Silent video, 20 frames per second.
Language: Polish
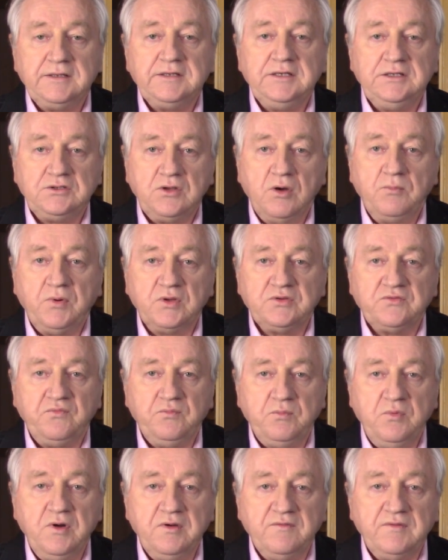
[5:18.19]
i to pod
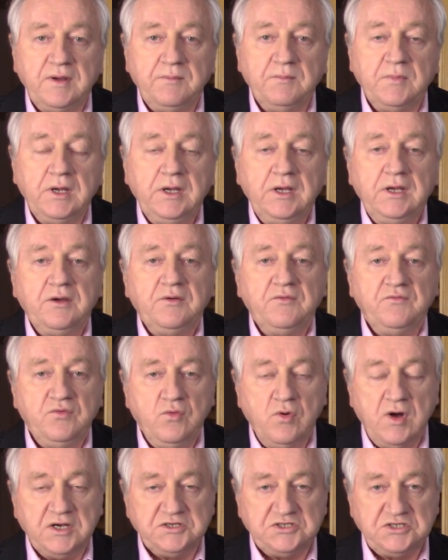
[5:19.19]
wpływem
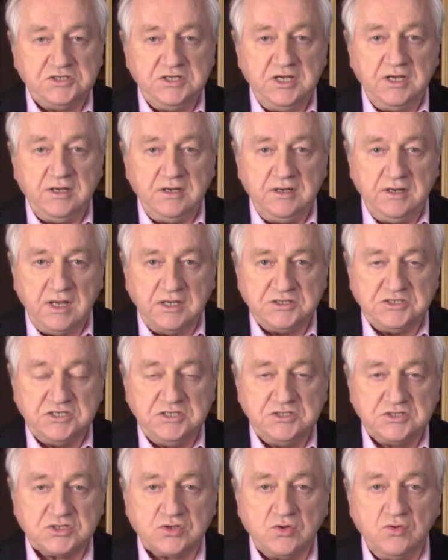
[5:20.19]
właśnie
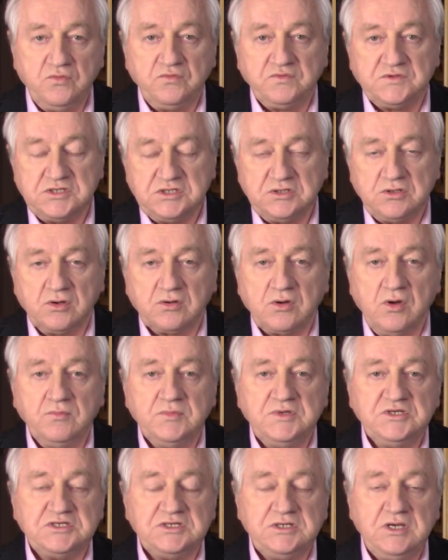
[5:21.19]
nacisków czy to
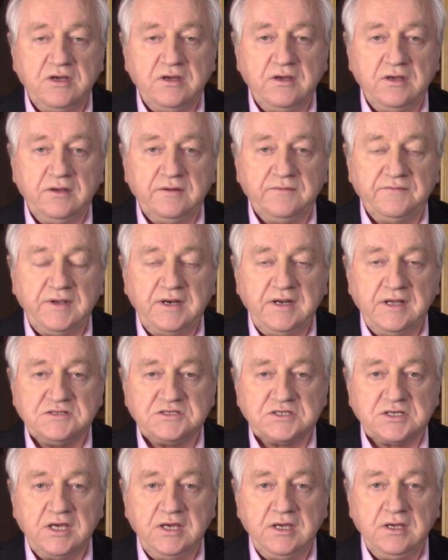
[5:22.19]
Komisji e,
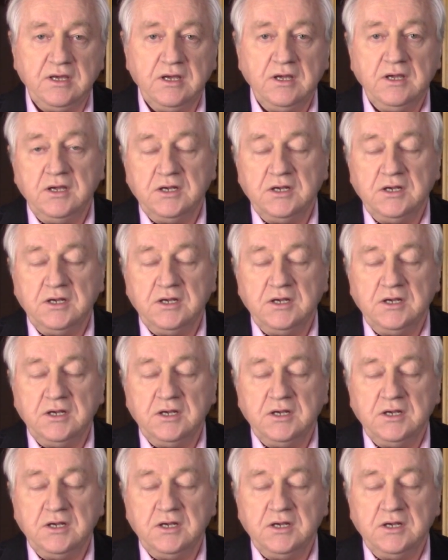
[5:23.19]
Weneckiej,